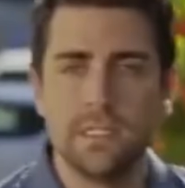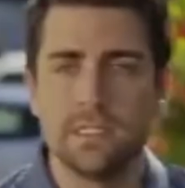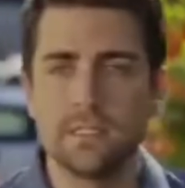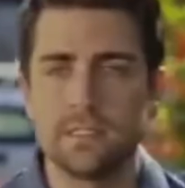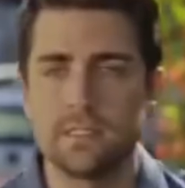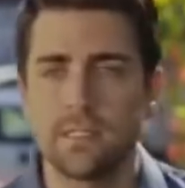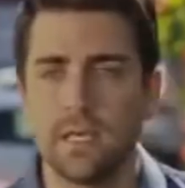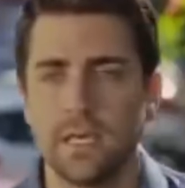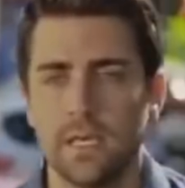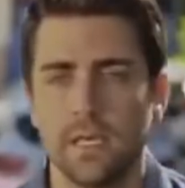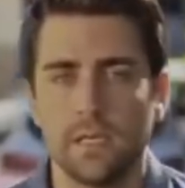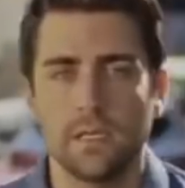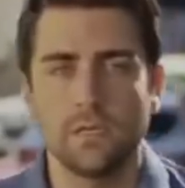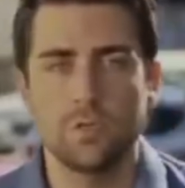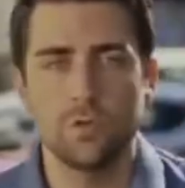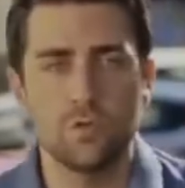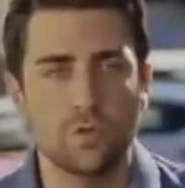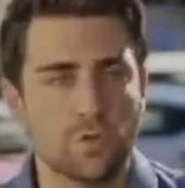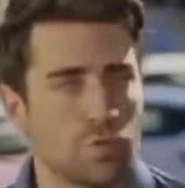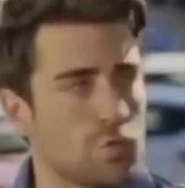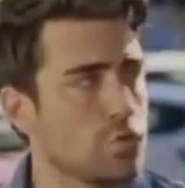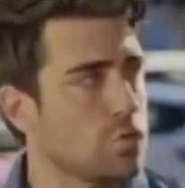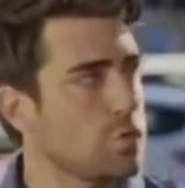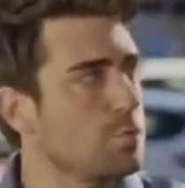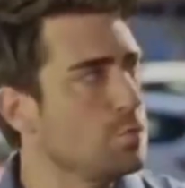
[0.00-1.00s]
Niye
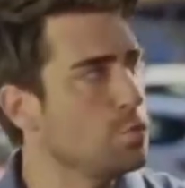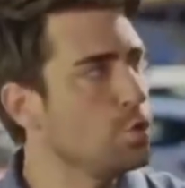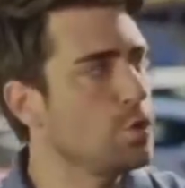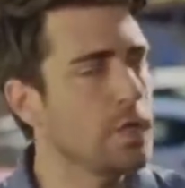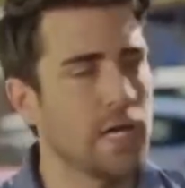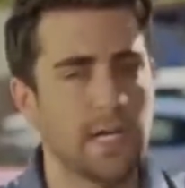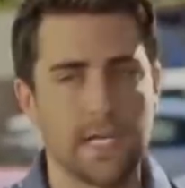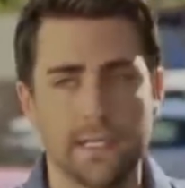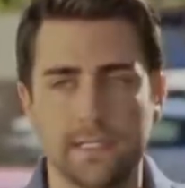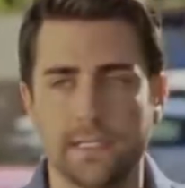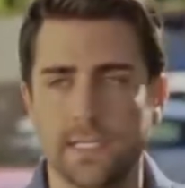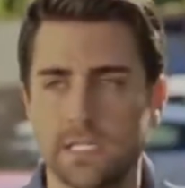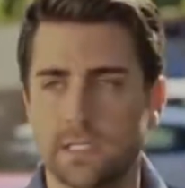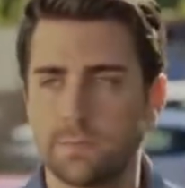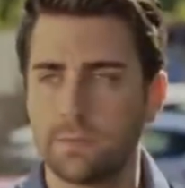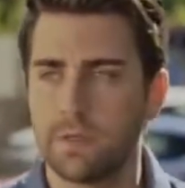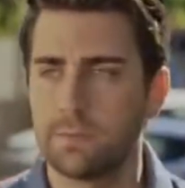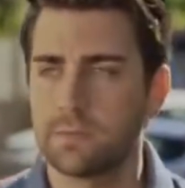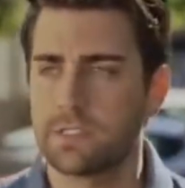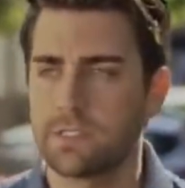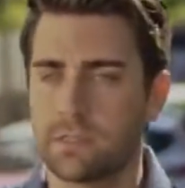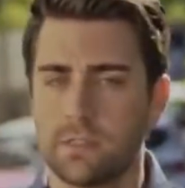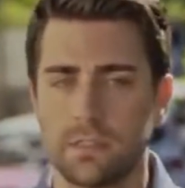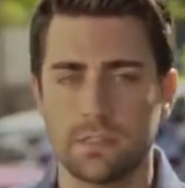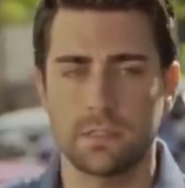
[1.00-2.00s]
seyrediyorsunuz? Müdahale de
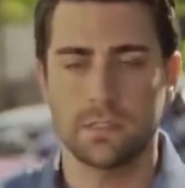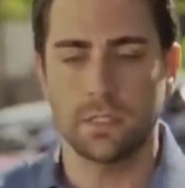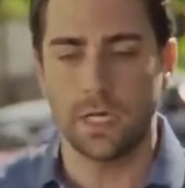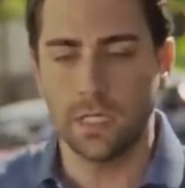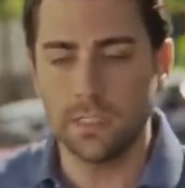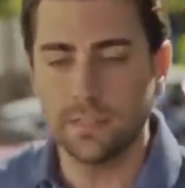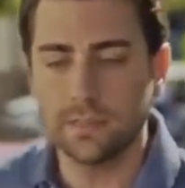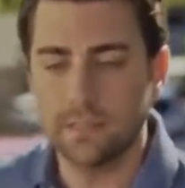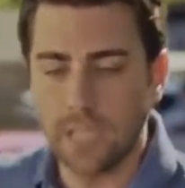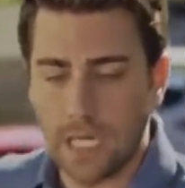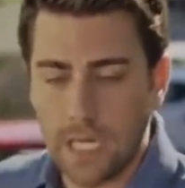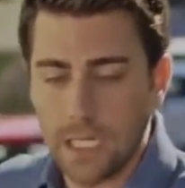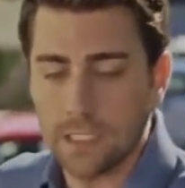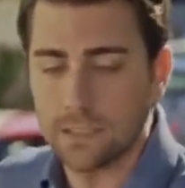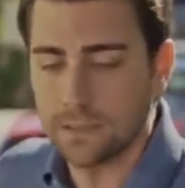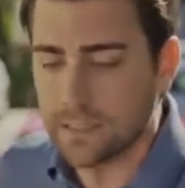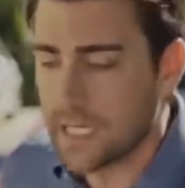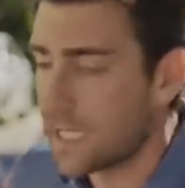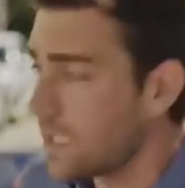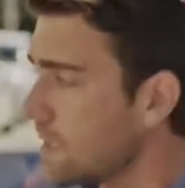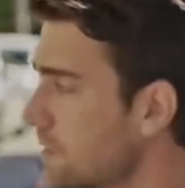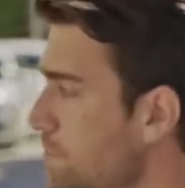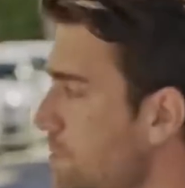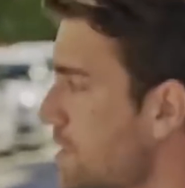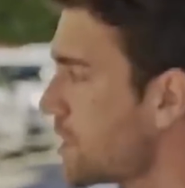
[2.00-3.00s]
etmemişsiniz. Hadi dağılın
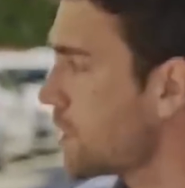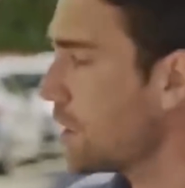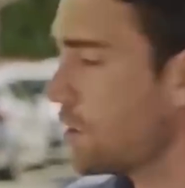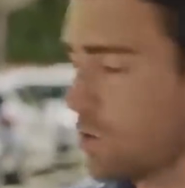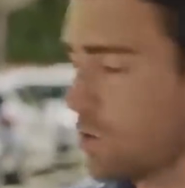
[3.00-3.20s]
dağılın bir